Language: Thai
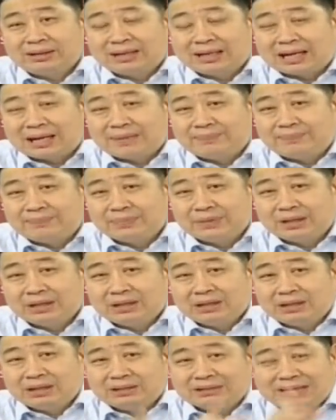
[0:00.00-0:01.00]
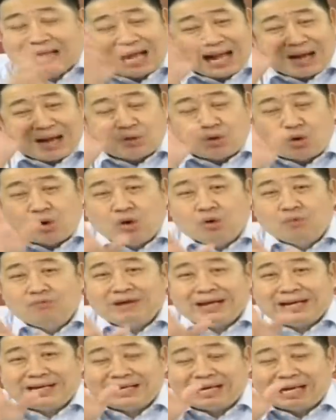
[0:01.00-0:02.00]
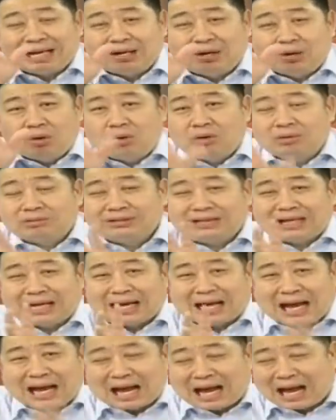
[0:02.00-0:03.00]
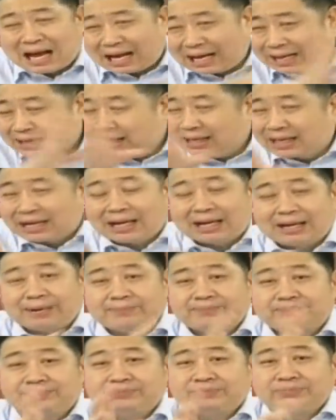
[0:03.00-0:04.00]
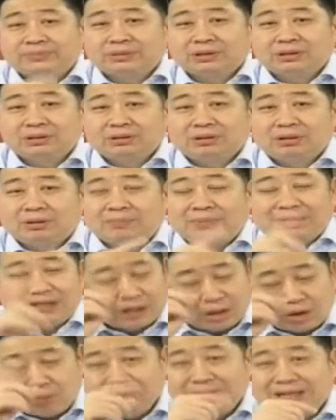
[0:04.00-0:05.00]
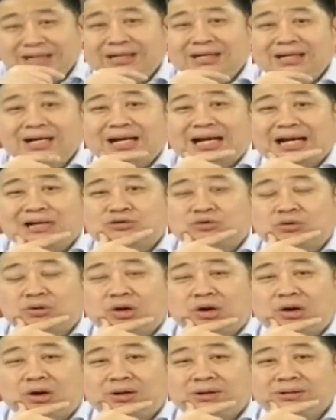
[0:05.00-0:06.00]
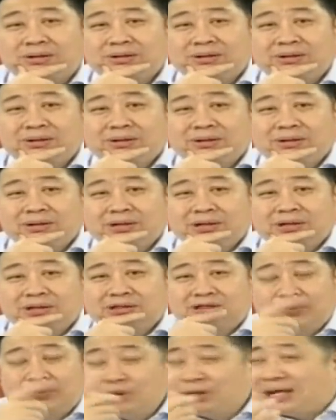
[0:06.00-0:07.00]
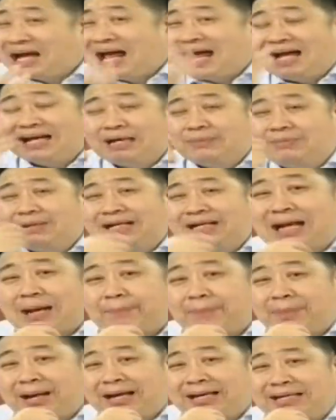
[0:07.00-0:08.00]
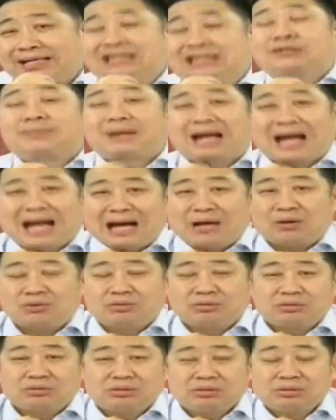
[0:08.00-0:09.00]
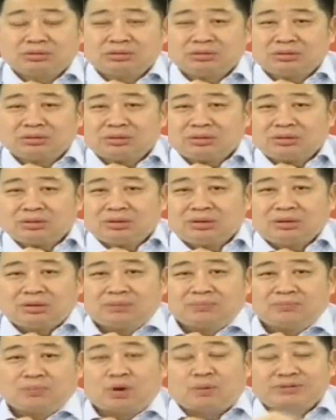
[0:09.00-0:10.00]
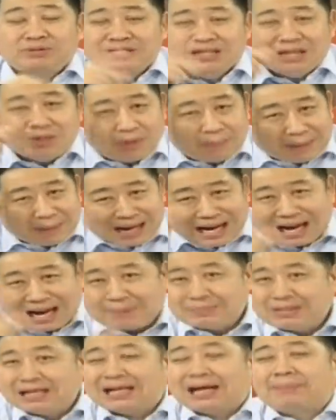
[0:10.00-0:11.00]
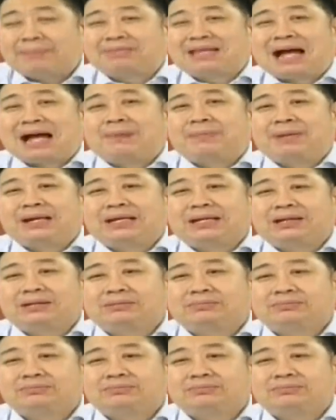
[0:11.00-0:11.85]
นะครับถ้าโควิดในโลกเนี่ยหายเนี่ยนะฮะมันจะต้องมีเรื่องการส่งออกสมมติค่าเงินกลับไปยี่สิบเก้าผมเชื่อว่าปัญหามันจะกลับตามมาอีก